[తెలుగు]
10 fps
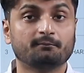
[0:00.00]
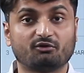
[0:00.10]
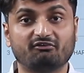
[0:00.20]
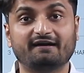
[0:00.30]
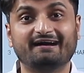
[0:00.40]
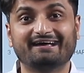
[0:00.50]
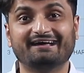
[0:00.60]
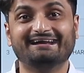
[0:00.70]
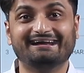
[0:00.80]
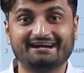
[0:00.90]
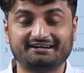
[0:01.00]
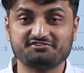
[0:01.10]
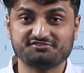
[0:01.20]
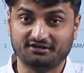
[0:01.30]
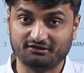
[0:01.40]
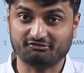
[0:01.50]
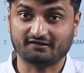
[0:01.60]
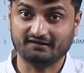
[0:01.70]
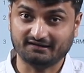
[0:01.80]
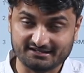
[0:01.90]
ప్రొవైడెడ్ అగైన్ లేటెస్ట్
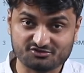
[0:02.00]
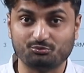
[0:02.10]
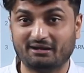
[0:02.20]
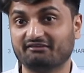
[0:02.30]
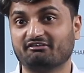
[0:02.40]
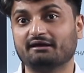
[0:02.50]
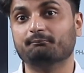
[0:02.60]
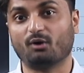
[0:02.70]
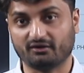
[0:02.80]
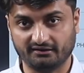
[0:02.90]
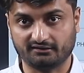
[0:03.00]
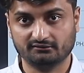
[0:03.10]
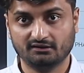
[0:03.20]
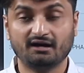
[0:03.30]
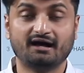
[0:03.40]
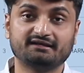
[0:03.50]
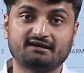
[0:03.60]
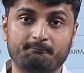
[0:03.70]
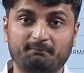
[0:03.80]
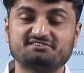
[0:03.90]
సర్టిఫికేట్ ఈజ్ వెరీ వెరీ ఇంపార్టెంట్ అది
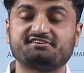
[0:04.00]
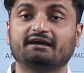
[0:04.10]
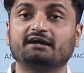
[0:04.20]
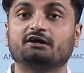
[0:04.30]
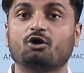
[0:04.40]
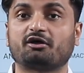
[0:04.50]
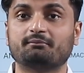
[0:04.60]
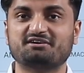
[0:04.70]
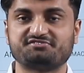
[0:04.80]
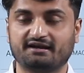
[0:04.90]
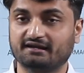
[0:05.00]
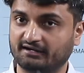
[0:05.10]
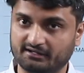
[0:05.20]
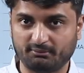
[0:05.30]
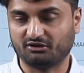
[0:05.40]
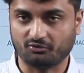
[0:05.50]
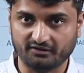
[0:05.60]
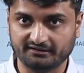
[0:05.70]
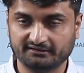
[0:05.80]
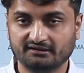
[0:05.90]
కంపల్సరీ ఈ డాక్యుమెంట్స్ అన్నీ రెడీ
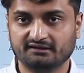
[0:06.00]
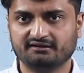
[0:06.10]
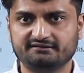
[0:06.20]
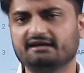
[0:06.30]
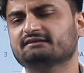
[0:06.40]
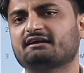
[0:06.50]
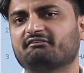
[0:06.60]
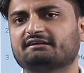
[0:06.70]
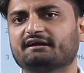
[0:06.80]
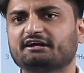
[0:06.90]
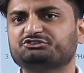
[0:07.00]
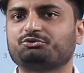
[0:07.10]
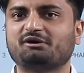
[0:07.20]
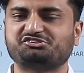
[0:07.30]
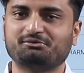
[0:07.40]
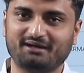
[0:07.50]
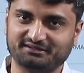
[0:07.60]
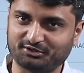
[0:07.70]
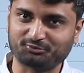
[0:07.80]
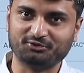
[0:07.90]
పెట్టుకోండి దీని తర్వాత నెక్స్ట్ క్వశ్చన్ మీ
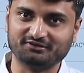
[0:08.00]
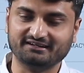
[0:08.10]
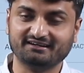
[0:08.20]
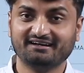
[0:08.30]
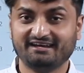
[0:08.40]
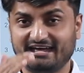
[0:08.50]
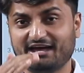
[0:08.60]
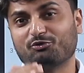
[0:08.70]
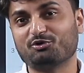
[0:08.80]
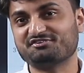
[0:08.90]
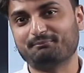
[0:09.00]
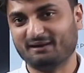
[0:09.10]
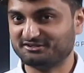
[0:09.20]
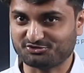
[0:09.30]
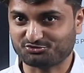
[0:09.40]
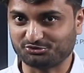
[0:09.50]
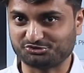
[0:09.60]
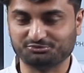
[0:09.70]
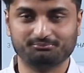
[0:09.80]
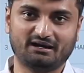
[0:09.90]
అందరికి ఉంటుంది ఏ కోర్స్ అప్లై
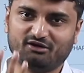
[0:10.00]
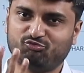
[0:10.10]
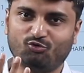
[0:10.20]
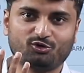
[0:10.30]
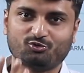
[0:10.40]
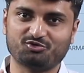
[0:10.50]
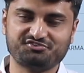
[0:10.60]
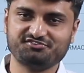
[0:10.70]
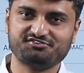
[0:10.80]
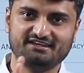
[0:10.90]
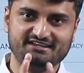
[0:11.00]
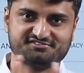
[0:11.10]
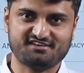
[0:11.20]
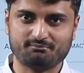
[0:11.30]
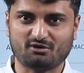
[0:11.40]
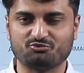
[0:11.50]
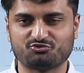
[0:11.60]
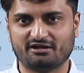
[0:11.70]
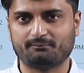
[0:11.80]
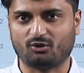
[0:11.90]
చేసుకోవచ్చు మనకి ఫోర్ కోర్సెస్ ఈ సేమ్
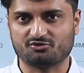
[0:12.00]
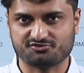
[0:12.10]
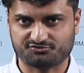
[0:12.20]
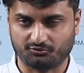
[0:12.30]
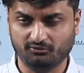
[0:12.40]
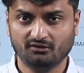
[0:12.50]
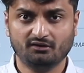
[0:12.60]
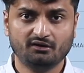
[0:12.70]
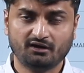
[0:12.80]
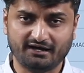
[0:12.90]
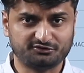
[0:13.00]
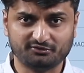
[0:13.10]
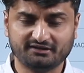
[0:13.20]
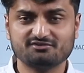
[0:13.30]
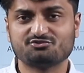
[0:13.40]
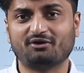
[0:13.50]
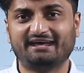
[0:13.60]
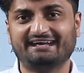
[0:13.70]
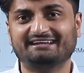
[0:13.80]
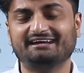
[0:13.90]
కౌన్సిలింగ్ ప్రాసెస్ త్రూ అవుతుంది సో
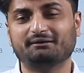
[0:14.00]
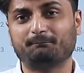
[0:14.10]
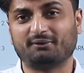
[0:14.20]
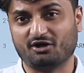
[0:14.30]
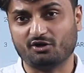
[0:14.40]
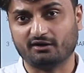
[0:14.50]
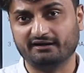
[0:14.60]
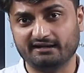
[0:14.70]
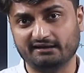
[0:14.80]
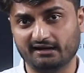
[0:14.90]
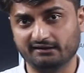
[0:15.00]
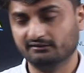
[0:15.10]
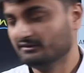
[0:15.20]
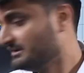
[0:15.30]
ఏది ప్రయారిటీ ఇవ్వాలి